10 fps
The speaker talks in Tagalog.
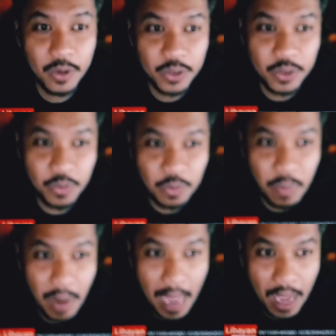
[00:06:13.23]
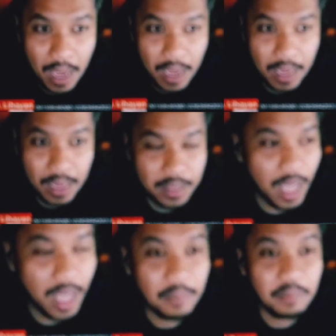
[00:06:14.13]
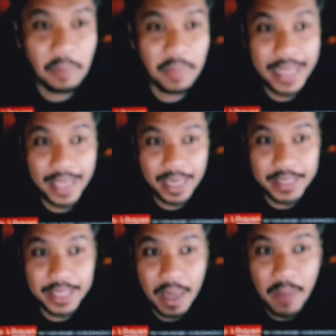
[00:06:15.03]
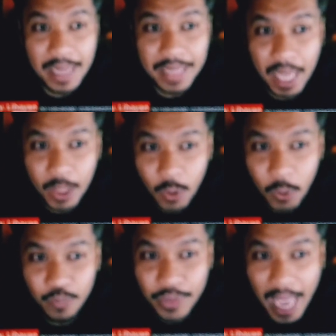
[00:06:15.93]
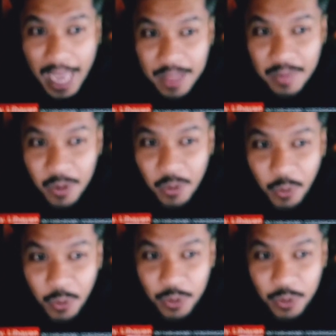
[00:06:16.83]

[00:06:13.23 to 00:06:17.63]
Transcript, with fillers: gusto mo ba na mamatay ka sa sama ng loob dahil malungkot